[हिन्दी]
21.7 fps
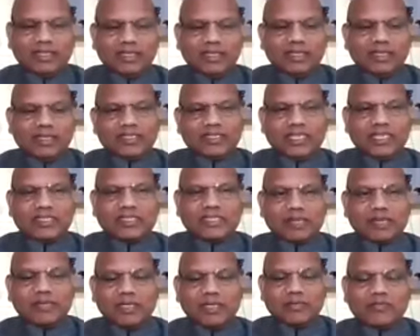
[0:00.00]
जैसा भी
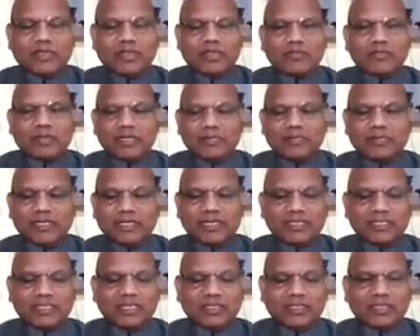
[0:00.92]
हम वर्बली भी कर
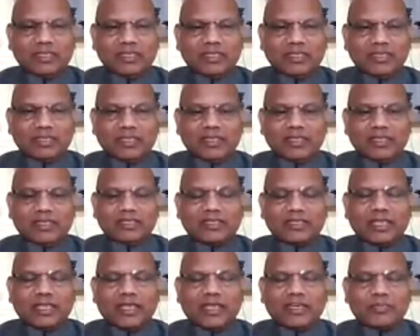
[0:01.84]
सकते
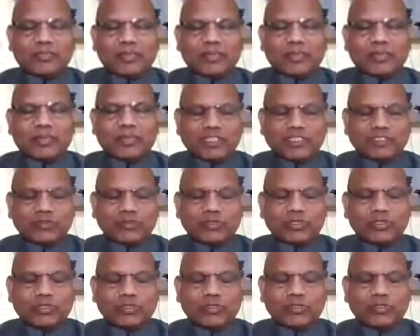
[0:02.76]
सारे प्राणी
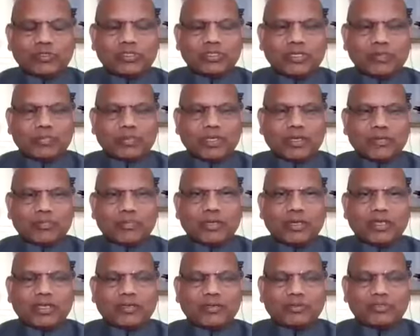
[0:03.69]
सुखी हो सबका
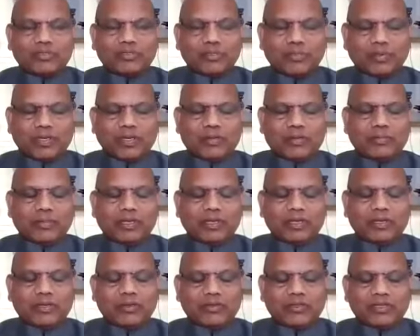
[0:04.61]
भला हो सबका
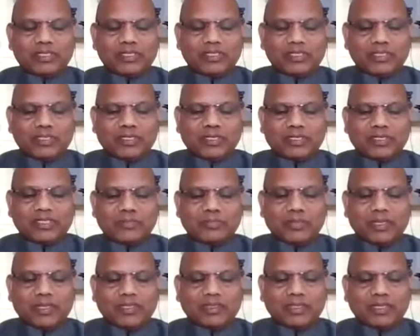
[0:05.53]
मंगल हो इस तरह से
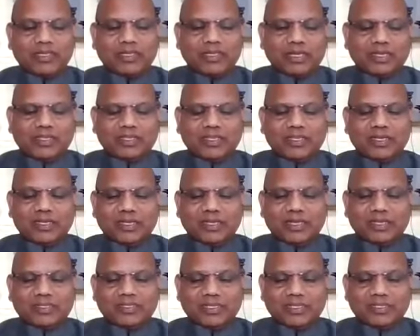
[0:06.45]
मैत्री करते
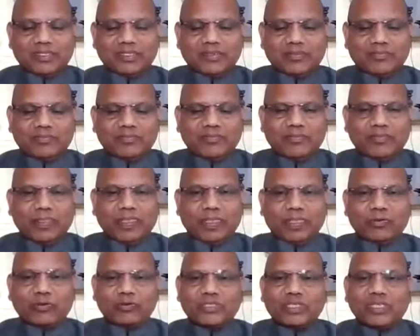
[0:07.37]
रहना चाहिए
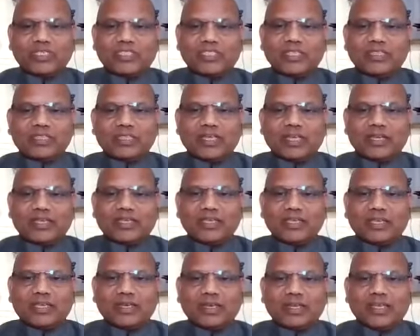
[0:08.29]
उसकी चिंता नहीं
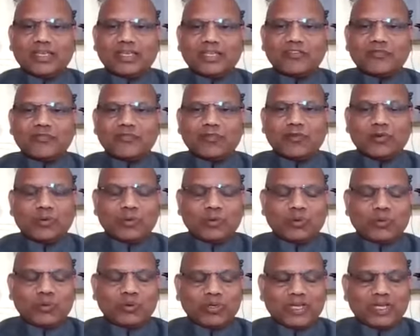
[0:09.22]
करना है कि
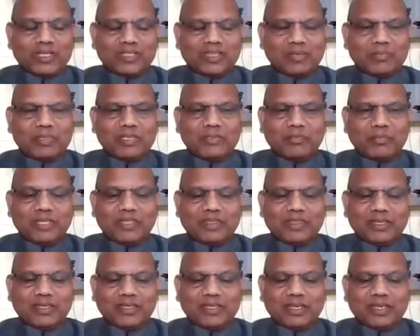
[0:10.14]
फ्लो होगा तभी
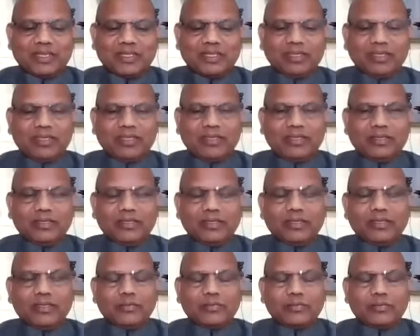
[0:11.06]
मैत्री करेंगे
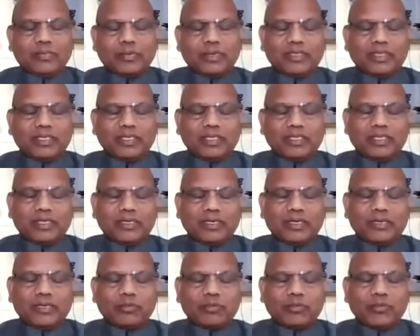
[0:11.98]
प्रतिदिन
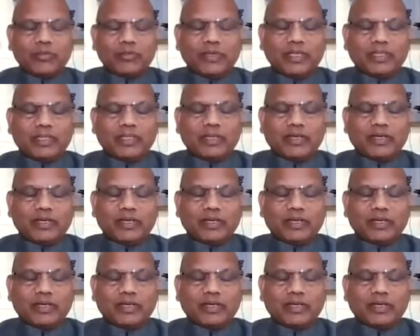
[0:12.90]
हमको मैत्री